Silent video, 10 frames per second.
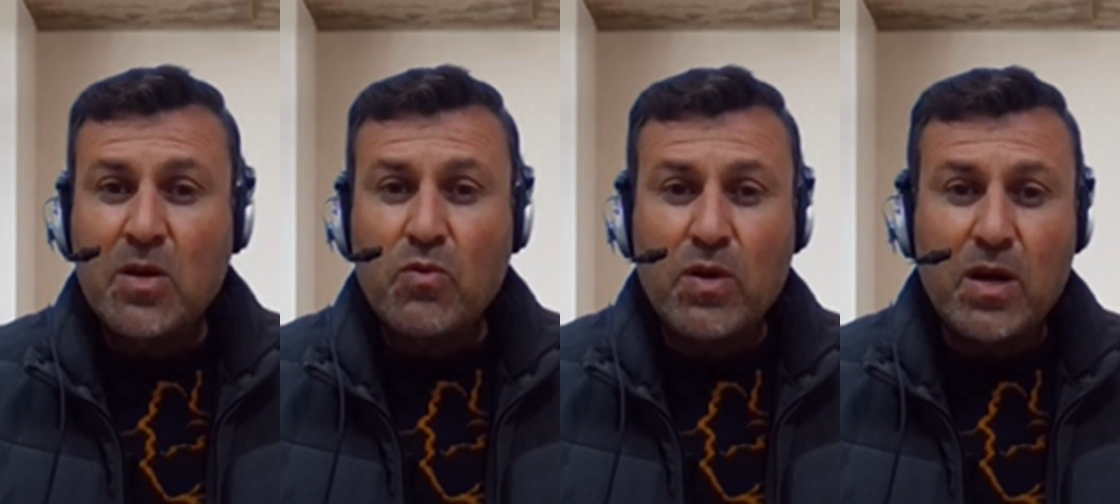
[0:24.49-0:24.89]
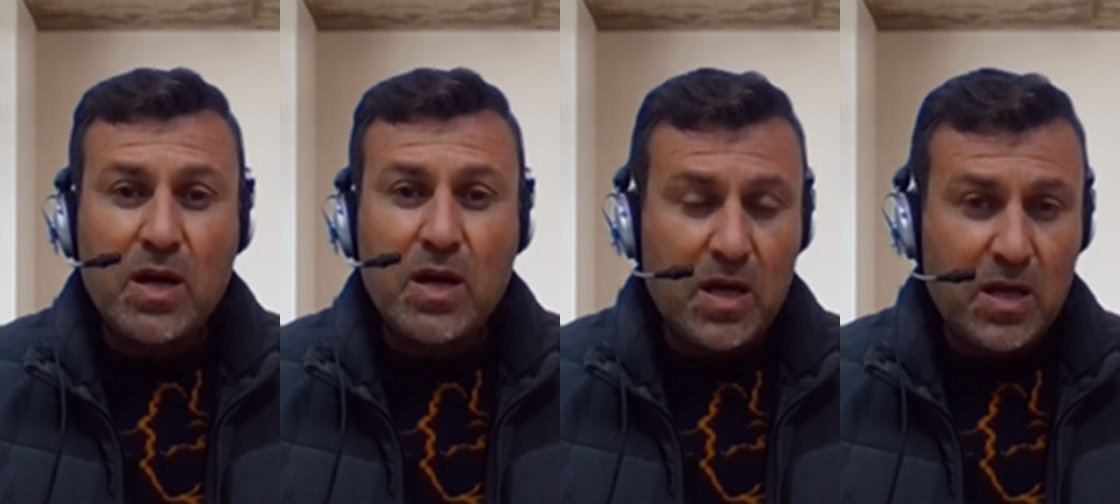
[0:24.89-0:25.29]

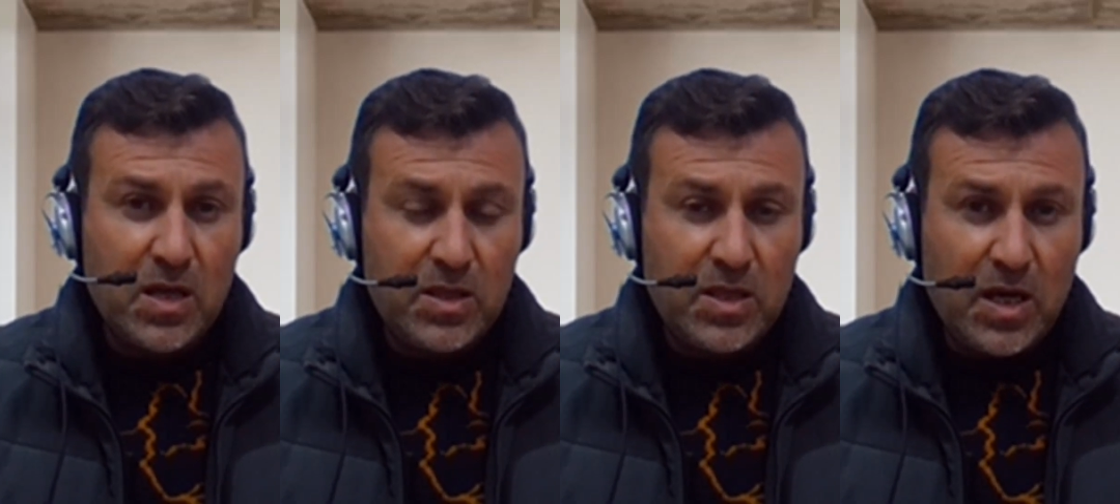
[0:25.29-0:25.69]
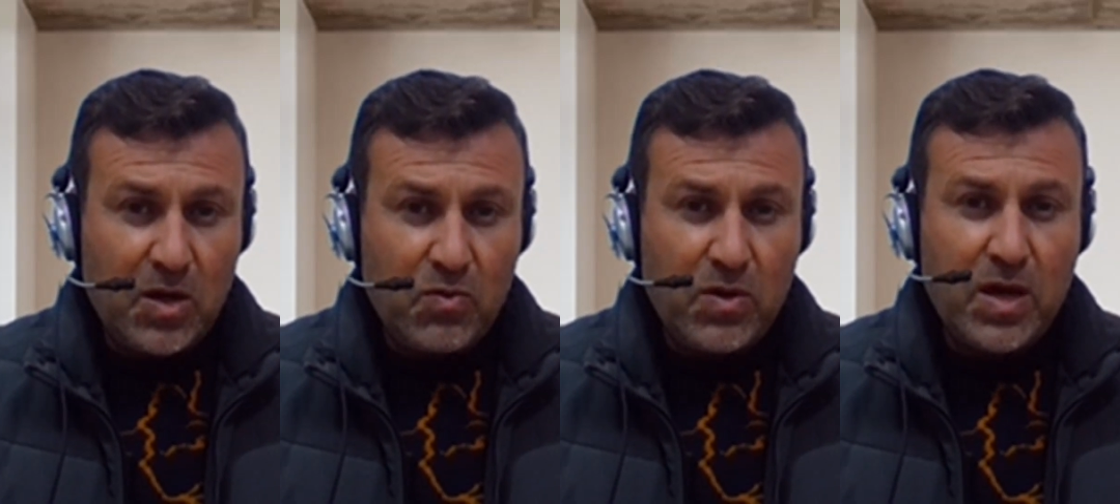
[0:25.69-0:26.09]

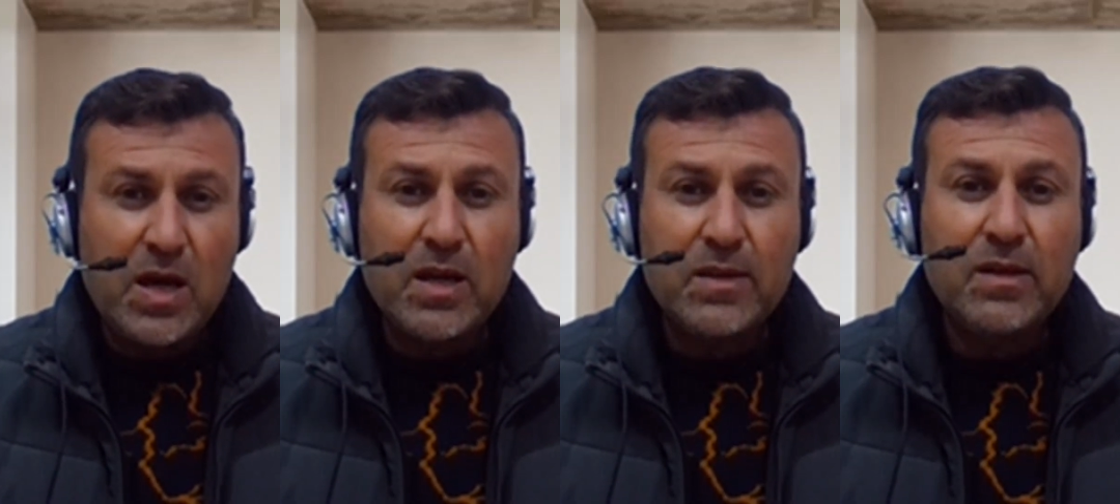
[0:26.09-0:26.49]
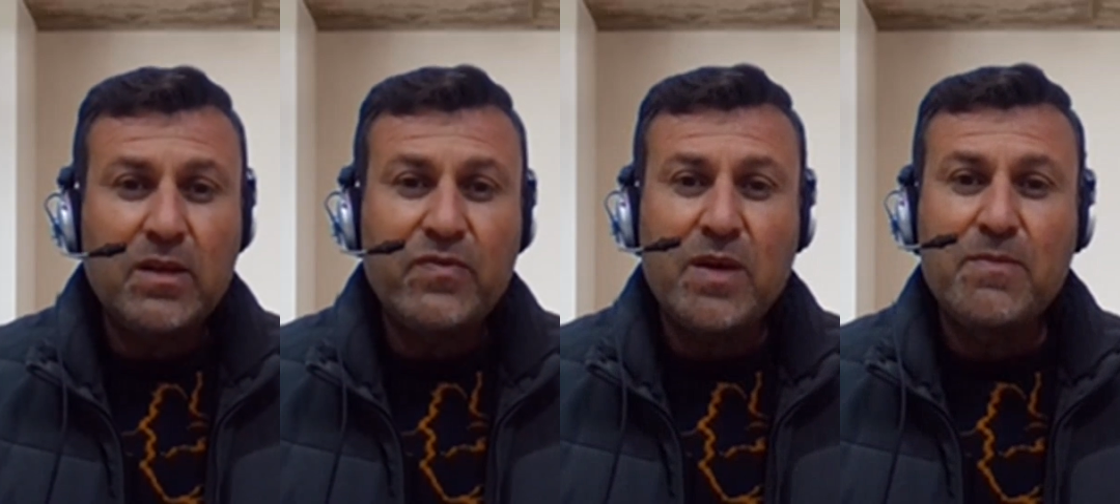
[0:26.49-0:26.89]
والدعوة أيضا
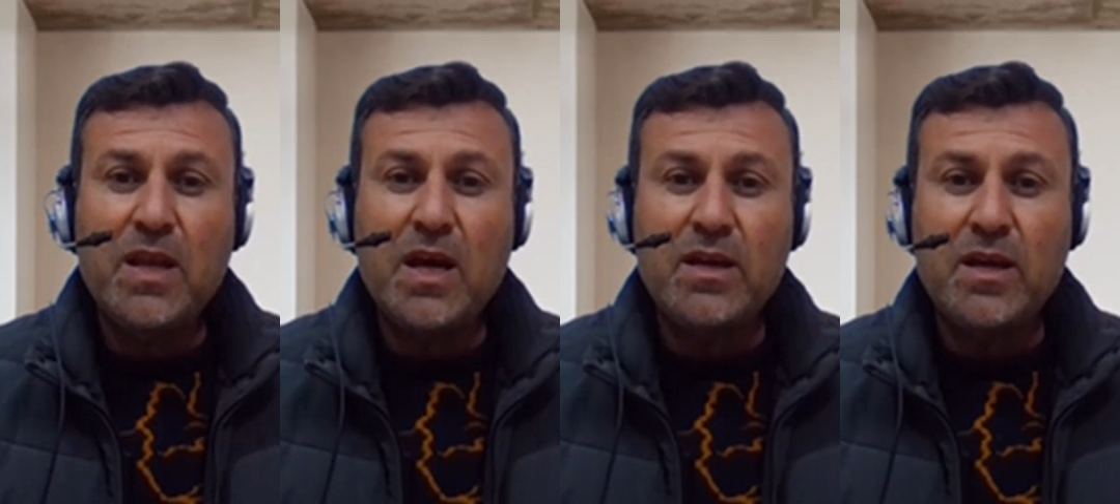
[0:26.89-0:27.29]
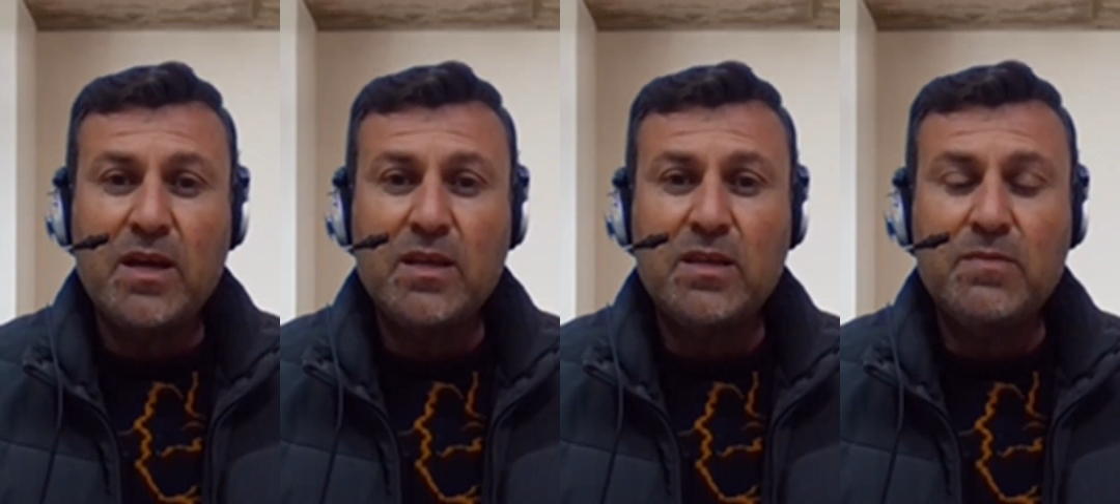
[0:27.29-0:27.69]
لفهم
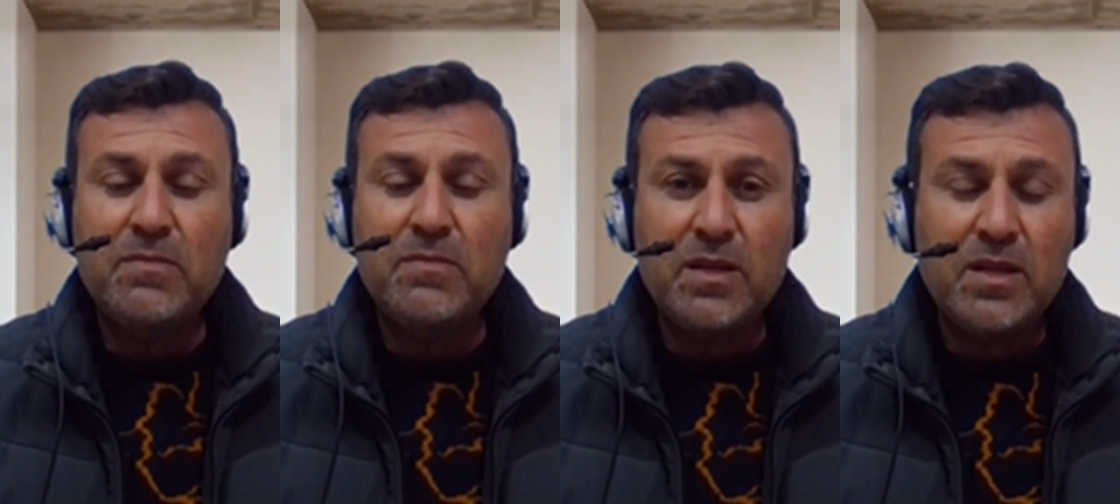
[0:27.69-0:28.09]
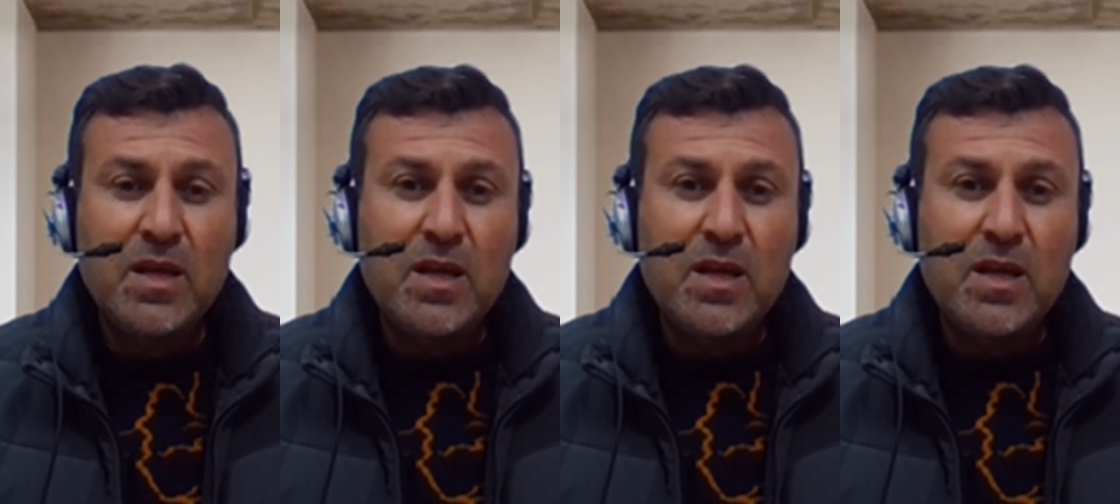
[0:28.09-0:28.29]
الحياة من